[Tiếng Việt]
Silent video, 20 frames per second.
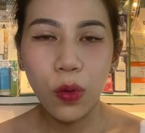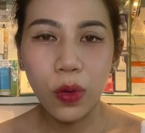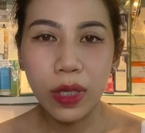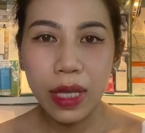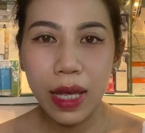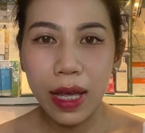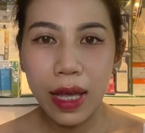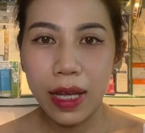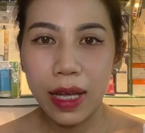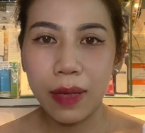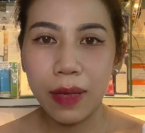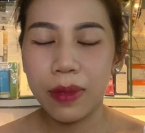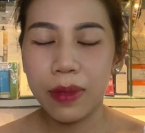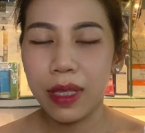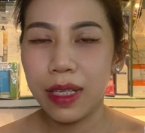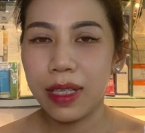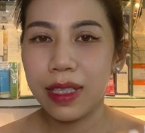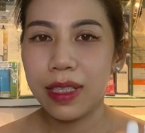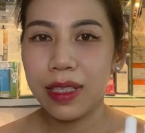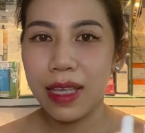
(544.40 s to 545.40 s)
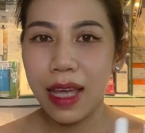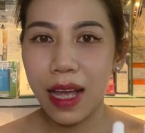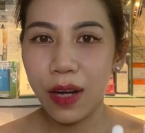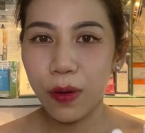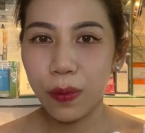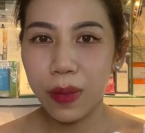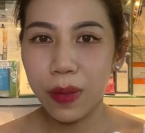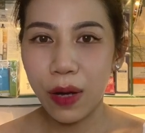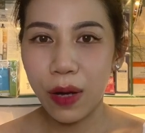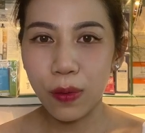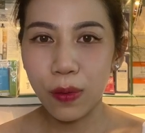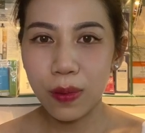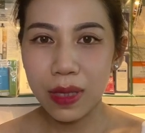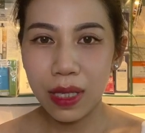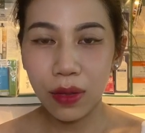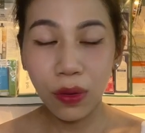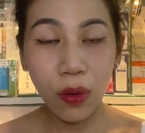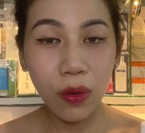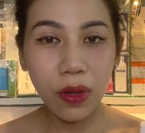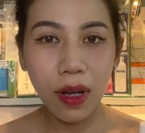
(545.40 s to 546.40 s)
của nhà em thì giá lúc nào cũng
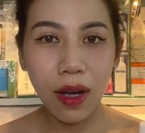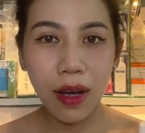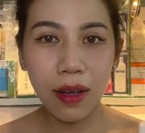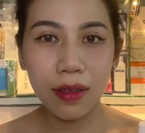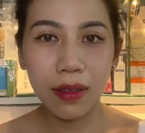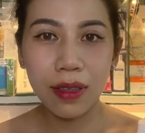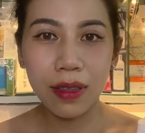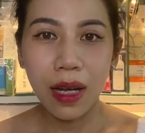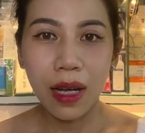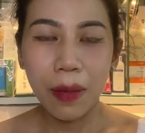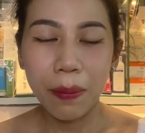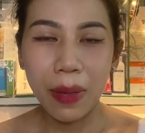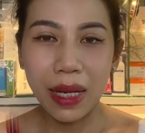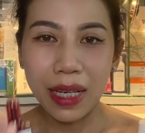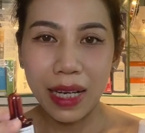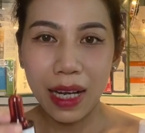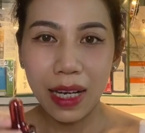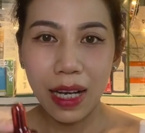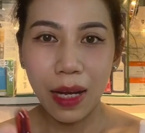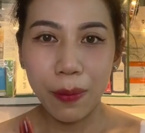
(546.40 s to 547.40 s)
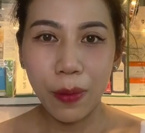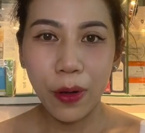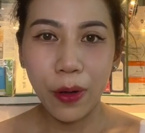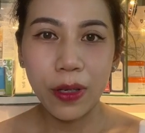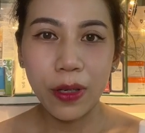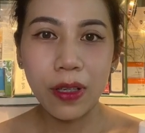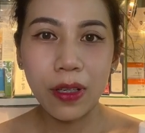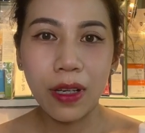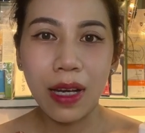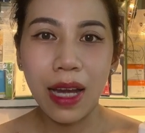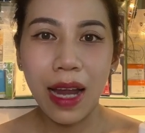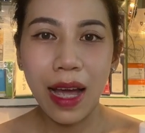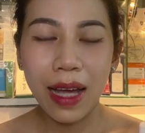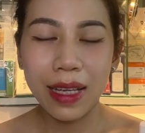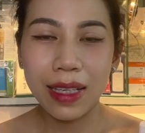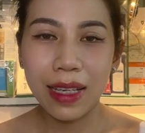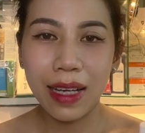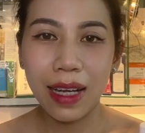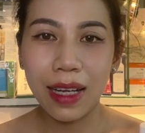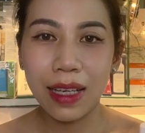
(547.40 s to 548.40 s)
sẽ tốt hơn bằng cách là mọi người
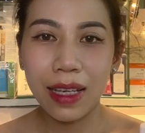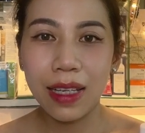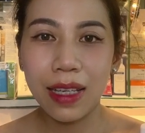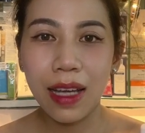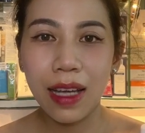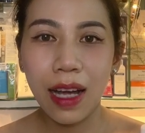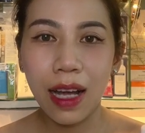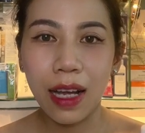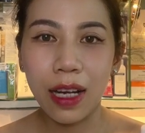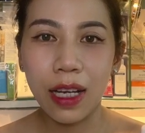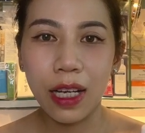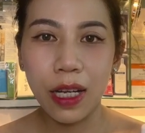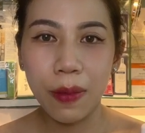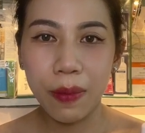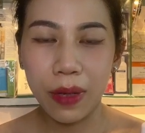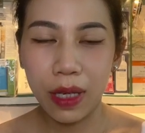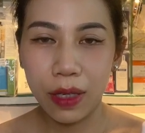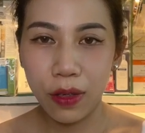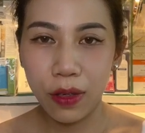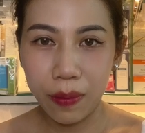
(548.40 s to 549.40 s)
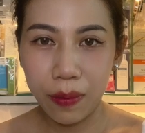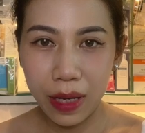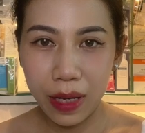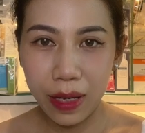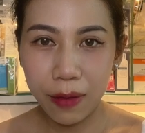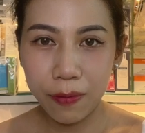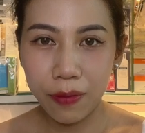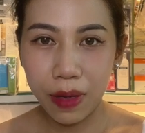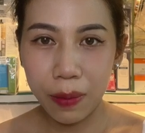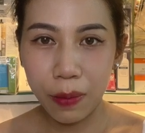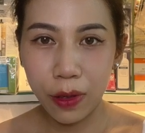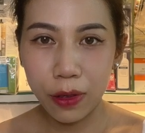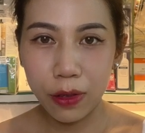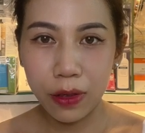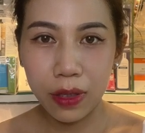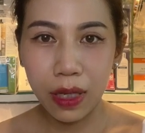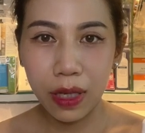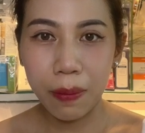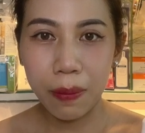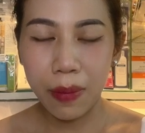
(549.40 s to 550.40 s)
like cái ờ, clip này dùm em và mọi
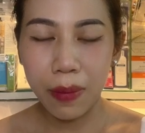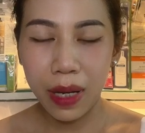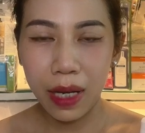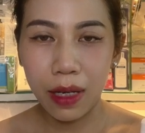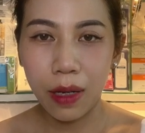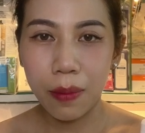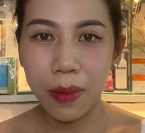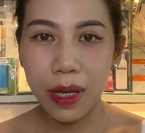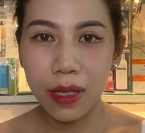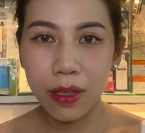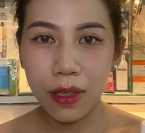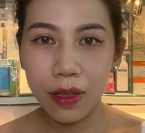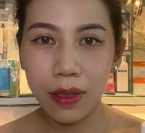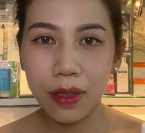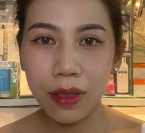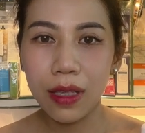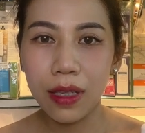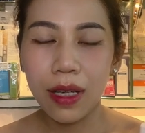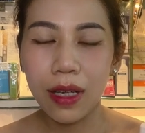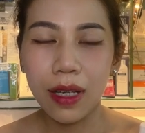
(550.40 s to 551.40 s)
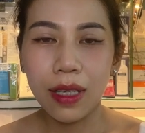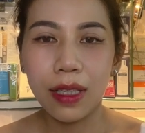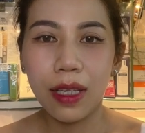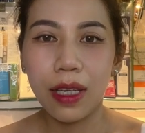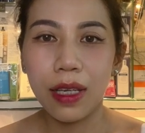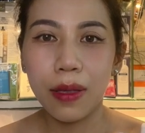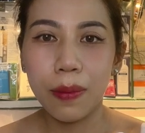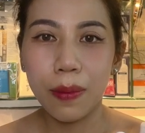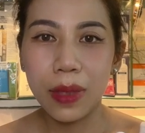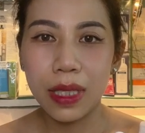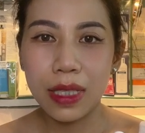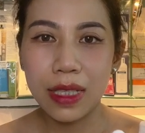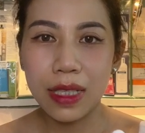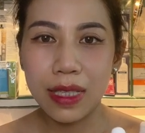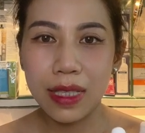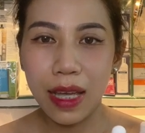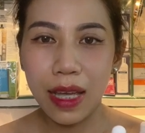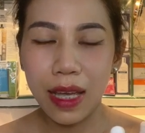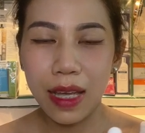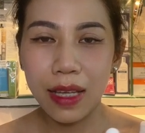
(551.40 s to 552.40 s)
người comment ở bên dưới thì mình
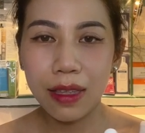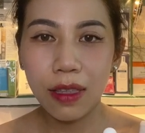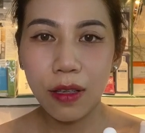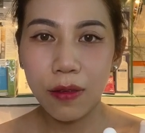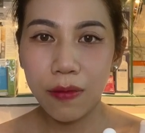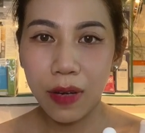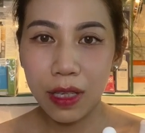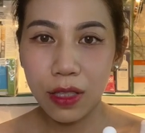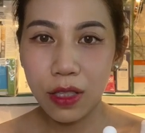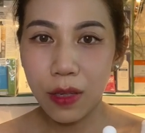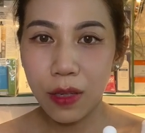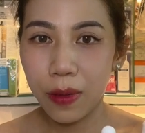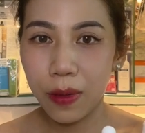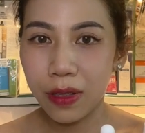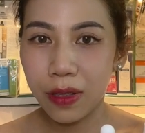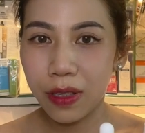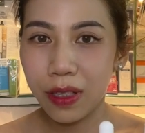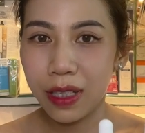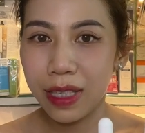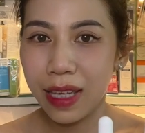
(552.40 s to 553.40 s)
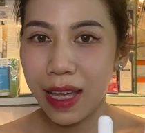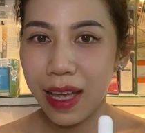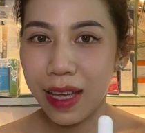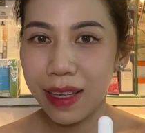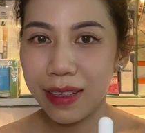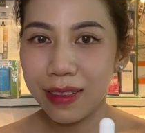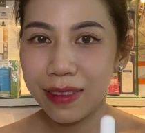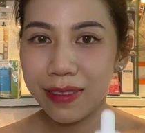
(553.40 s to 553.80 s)
sẽ tư vấn cho mọi người nha